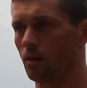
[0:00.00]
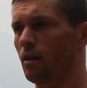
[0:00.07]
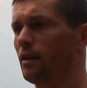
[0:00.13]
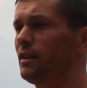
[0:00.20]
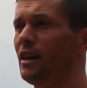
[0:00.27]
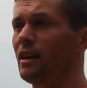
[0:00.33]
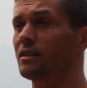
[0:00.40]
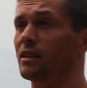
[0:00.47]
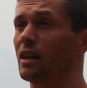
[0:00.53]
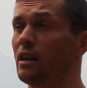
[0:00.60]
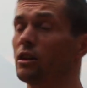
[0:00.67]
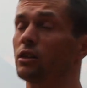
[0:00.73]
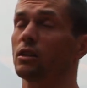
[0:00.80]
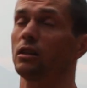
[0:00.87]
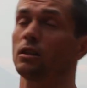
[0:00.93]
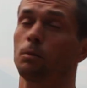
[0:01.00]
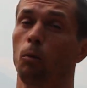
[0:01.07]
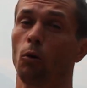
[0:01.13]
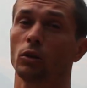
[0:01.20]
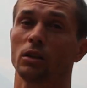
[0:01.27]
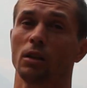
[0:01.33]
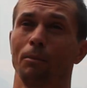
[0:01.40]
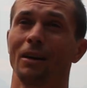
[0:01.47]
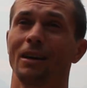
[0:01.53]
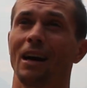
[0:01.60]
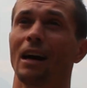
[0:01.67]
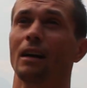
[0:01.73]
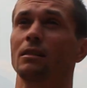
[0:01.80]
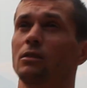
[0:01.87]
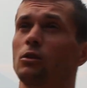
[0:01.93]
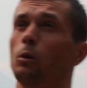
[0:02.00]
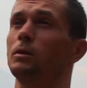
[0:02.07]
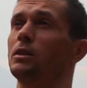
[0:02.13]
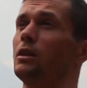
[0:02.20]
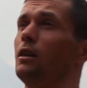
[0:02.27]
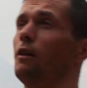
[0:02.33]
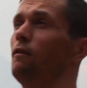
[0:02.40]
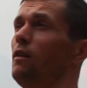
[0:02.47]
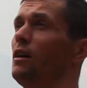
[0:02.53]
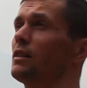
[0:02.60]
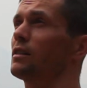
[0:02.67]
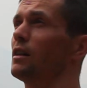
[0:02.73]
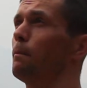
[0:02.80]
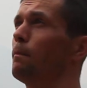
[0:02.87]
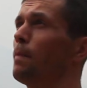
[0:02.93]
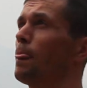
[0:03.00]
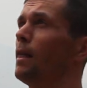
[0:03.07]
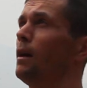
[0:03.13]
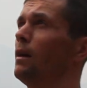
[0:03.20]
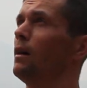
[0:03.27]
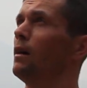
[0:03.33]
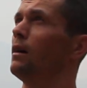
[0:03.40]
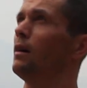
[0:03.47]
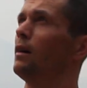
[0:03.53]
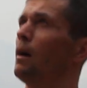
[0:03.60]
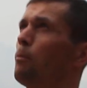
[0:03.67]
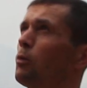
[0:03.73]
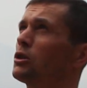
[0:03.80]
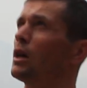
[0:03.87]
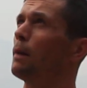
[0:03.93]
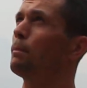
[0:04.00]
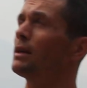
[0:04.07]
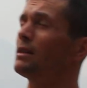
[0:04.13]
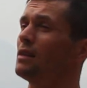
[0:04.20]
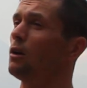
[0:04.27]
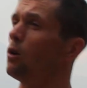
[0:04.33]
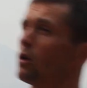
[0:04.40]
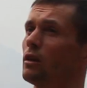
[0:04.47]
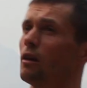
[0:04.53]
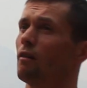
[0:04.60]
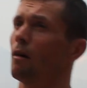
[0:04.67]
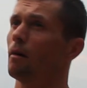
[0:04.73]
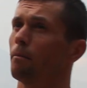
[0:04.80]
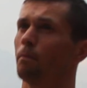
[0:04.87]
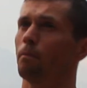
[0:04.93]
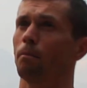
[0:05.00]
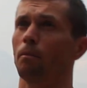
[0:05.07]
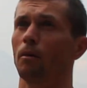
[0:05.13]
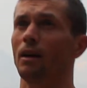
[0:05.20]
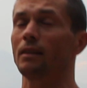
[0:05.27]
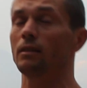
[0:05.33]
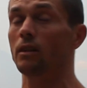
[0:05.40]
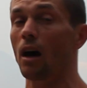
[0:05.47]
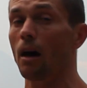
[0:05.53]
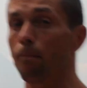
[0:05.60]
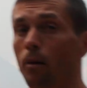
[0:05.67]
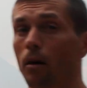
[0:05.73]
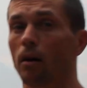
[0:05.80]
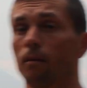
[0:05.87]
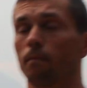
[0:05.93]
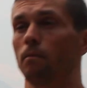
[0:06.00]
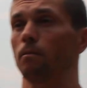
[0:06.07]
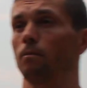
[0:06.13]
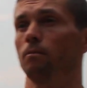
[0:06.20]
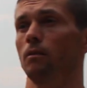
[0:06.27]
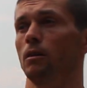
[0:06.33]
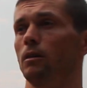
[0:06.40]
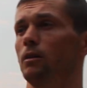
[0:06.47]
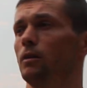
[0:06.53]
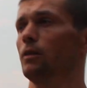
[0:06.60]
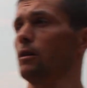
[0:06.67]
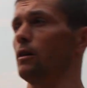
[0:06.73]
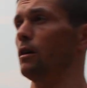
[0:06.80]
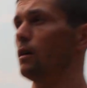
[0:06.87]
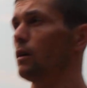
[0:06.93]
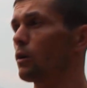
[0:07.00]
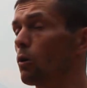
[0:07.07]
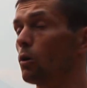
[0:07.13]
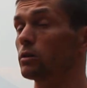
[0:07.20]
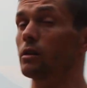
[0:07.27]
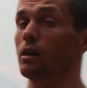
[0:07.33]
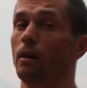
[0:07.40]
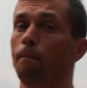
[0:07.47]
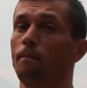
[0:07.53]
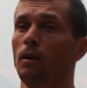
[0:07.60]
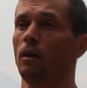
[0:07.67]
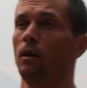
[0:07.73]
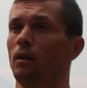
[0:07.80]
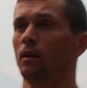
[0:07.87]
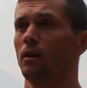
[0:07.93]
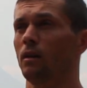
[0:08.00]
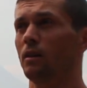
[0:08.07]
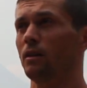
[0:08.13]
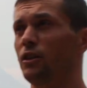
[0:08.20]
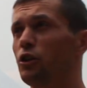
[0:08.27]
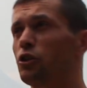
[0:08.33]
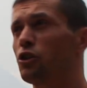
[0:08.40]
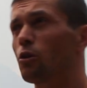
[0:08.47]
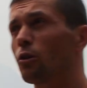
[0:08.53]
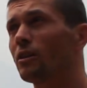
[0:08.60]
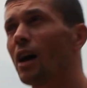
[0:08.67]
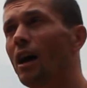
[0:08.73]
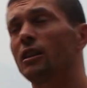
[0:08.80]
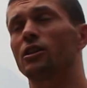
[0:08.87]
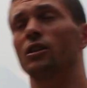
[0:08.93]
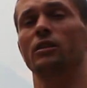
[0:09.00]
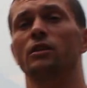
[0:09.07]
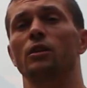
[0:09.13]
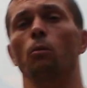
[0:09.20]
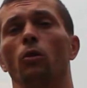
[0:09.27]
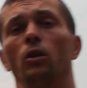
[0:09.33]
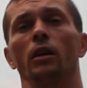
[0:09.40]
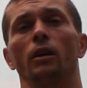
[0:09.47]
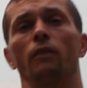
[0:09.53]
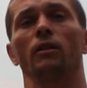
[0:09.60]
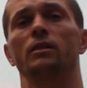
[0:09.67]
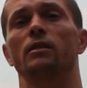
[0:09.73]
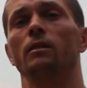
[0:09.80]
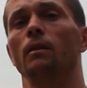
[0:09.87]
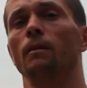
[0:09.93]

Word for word: есть, конечно, способы, как с собственным весом а, после определенного этапа э, роста еще дальше стимулировать